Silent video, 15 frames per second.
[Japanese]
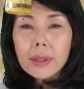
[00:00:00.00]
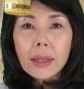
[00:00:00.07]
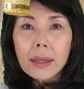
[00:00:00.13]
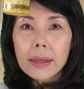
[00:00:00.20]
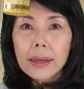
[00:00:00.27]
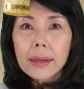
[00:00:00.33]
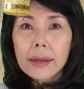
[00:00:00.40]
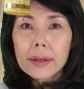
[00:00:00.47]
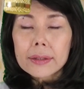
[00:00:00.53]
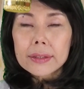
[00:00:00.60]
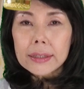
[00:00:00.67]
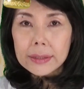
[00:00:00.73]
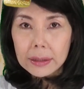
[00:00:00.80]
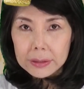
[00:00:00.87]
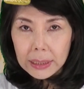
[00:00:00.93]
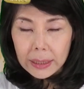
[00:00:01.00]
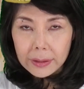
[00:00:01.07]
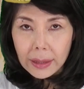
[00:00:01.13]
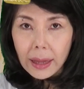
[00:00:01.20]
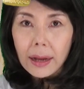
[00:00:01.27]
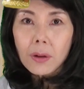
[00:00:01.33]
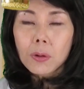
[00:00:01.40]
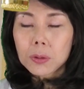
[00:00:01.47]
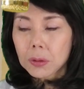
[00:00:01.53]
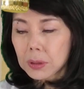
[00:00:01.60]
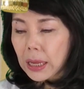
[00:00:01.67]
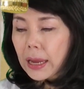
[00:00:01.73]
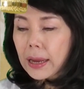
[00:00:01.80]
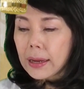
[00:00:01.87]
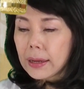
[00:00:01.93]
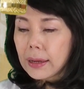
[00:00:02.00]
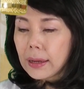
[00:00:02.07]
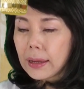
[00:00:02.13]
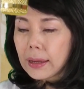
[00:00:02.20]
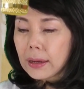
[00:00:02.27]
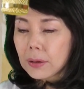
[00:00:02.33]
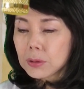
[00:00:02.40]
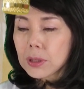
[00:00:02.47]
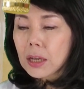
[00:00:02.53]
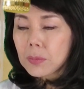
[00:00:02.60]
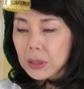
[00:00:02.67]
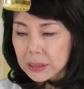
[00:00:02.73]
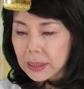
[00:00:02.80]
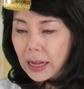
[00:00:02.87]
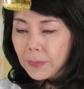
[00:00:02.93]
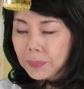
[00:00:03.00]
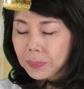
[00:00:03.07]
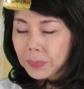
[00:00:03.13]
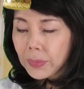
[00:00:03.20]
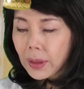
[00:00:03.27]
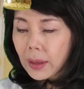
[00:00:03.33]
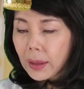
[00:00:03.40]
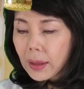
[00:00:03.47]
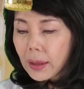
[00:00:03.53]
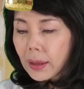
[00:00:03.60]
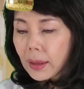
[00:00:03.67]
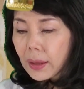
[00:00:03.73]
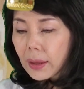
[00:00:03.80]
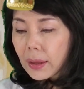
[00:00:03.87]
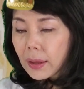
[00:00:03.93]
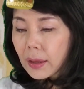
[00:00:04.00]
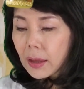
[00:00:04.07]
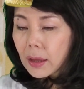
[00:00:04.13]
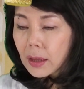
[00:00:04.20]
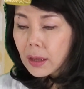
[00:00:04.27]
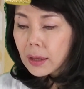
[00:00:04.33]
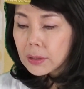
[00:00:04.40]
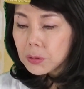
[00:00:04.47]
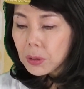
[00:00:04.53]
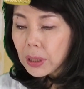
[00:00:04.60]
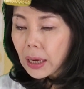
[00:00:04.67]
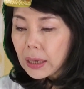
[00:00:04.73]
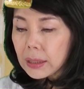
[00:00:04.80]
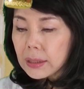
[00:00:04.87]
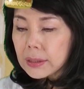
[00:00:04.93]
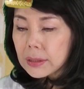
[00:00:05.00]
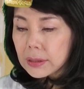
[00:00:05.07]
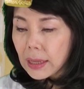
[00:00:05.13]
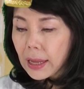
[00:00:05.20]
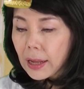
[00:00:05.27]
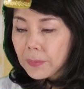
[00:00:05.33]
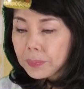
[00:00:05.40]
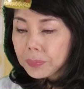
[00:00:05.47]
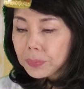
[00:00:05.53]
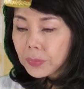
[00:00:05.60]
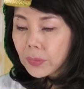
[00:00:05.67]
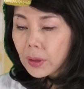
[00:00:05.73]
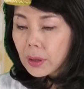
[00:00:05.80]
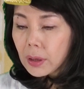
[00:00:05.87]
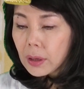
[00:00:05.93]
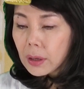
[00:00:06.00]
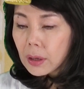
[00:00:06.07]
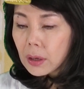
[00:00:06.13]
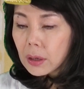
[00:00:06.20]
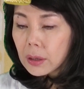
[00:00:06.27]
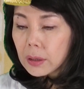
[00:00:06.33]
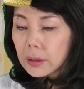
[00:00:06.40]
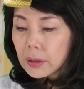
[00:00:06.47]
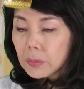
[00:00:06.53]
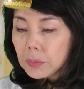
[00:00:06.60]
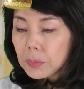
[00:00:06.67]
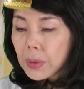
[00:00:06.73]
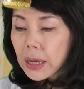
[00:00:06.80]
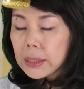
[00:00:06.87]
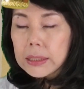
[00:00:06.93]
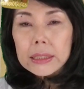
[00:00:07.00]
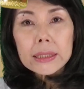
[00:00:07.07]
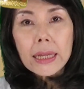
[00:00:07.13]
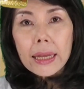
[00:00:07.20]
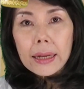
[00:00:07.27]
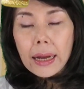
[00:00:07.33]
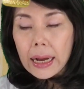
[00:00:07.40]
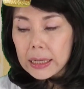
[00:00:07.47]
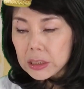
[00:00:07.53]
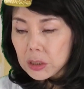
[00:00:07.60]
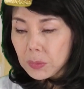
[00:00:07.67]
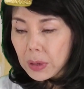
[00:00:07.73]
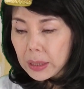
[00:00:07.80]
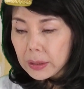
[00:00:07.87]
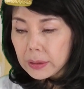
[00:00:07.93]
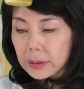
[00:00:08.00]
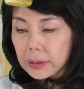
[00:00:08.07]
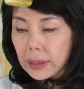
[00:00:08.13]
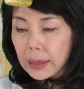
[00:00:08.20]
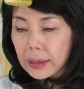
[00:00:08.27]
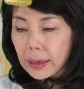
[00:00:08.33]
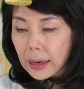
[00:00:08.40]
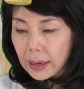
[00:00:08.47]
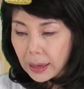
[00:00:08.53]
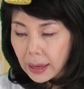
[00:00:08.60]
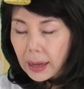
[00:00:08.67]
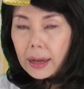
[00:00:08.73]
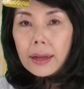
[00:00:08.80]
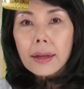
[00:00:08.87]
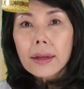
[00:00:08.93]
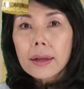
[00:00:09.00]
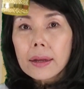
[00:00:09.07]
えー、施策されたことでえー、ございました、えー、それからですね明治時代が始まってから